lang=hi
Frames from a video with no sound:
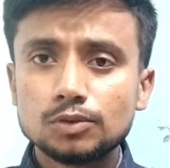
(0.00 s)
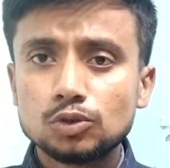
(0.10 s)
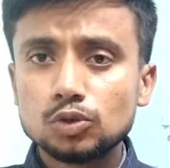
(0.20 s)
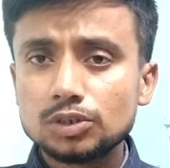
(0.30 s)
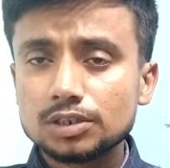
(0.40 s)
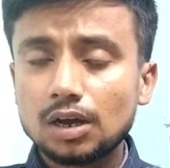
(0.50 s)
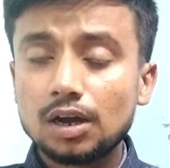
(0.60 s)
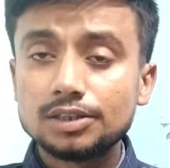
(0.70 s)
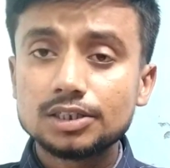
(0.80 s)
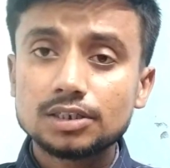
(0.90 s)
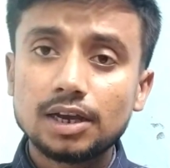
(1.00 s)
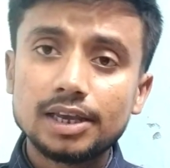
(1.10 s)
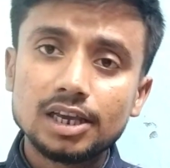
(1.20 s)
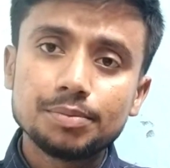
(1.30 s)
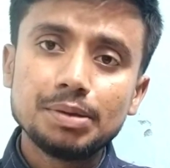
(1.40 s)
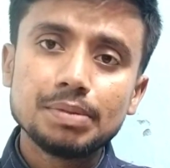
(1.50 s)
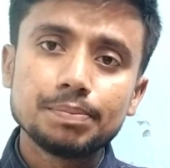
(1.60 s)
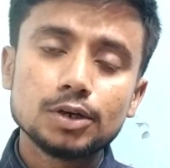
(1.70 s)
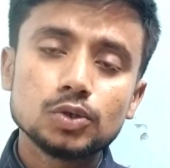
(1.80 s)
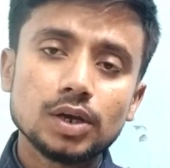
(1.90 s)
जो इसका जिसका एक भी
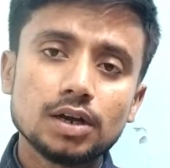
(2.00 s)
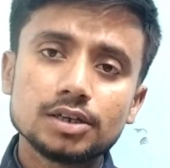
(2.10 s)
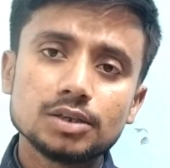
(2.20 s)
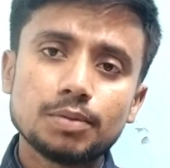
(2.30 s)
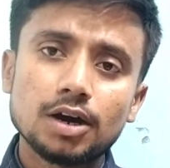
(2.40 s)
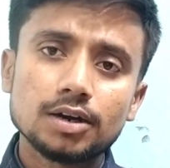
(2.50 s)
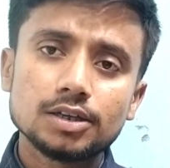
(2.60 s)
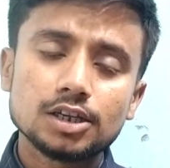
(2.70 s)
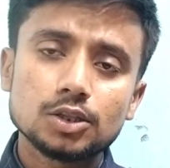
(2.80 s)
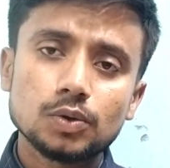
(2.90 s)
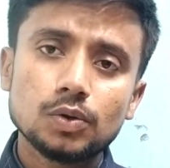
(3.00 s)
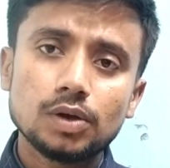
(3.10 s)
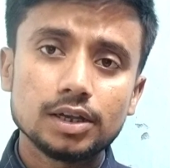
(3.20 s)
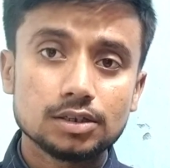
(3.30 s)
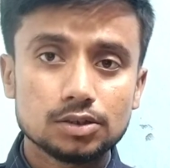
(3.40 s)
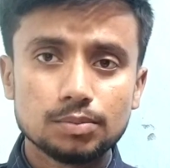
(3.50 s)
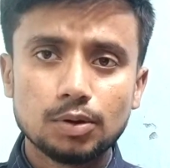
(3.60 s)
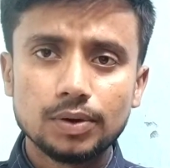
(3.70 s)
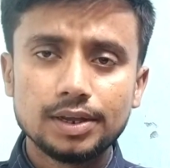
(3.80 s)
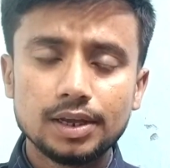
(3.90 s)
मेंबर जो है घर से बाहर ना जाता हो ऐसा
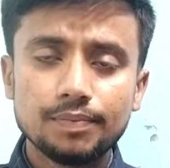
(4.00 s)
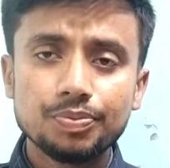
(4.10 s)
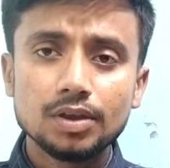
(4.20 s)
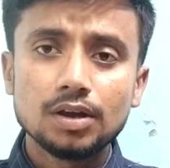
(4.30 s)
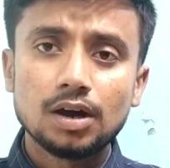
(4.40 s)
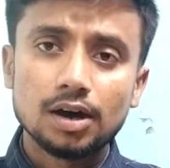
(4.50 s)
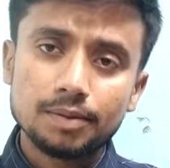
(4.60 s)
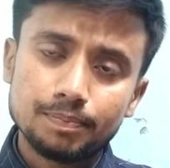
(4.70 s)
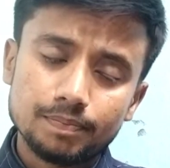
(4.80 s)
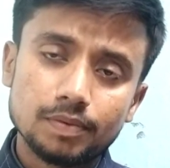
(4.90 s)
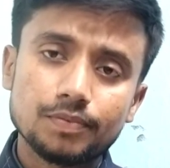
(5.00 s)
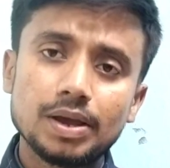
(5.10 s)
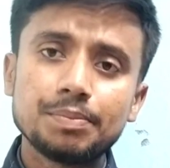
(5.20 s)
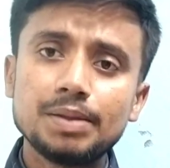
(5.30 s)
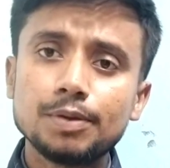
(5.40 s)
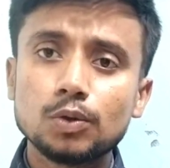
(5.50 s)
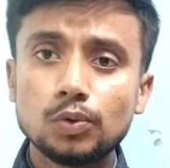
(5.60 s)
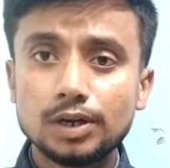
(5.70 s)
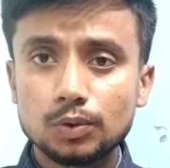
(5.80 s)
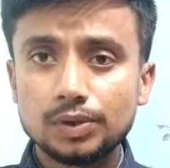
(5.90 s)
संभव नहीं है हर फैमिली में
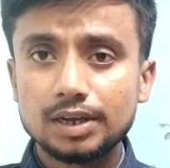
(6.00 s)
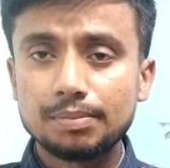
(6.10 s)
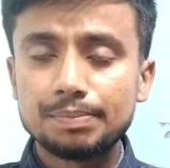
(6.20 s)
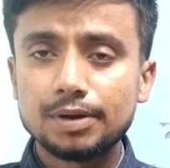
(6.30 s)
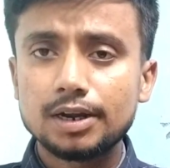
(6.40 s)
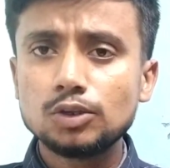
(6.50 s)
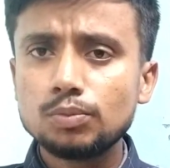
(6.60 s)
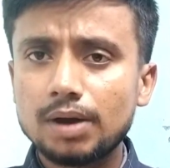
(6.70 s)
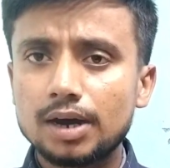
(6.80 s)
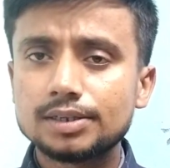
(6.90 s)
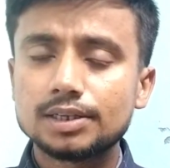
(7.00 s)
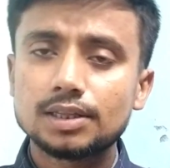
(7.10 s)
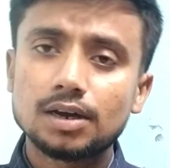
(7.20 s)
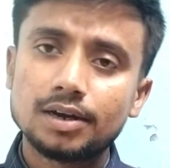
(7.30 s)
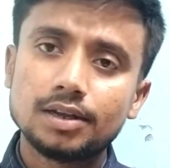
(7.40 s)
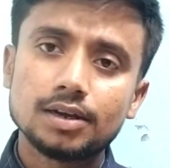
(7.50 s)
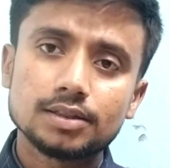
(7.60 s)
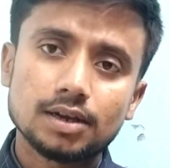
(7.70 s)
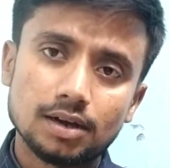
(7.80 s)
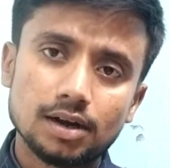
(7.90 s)
कोई ना कोई एक मेंबर है जो बाहर जाता अर्निंग
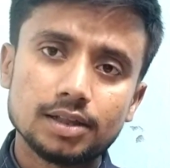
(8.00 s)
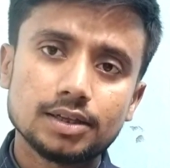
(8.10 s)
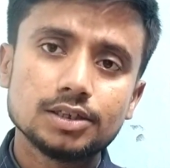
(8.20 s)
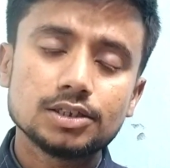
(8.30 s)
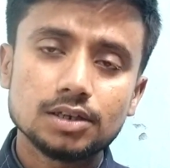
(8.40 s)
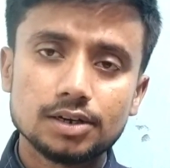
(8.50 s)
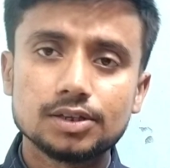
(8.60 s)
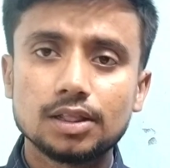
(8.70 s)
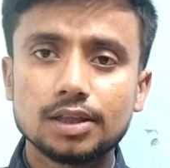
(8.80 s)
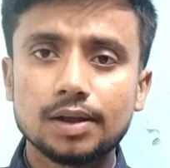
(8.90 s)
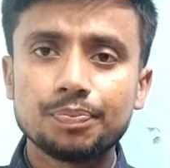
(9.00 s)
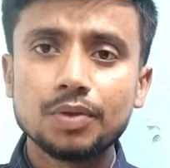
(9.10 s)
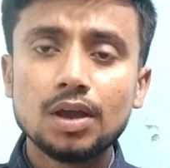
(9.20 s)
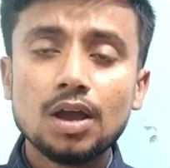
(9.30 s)
करता घर लाता जिससे घर चलता है